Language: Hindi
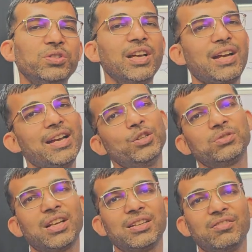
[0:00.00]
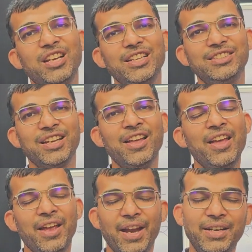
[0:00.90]
उसके कहे अनुसार दवाई लीजिए
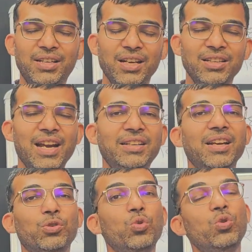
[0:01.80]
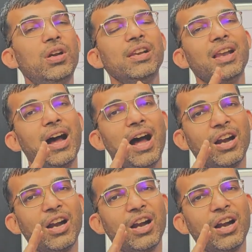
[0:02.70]
इंटरनेट या गूगल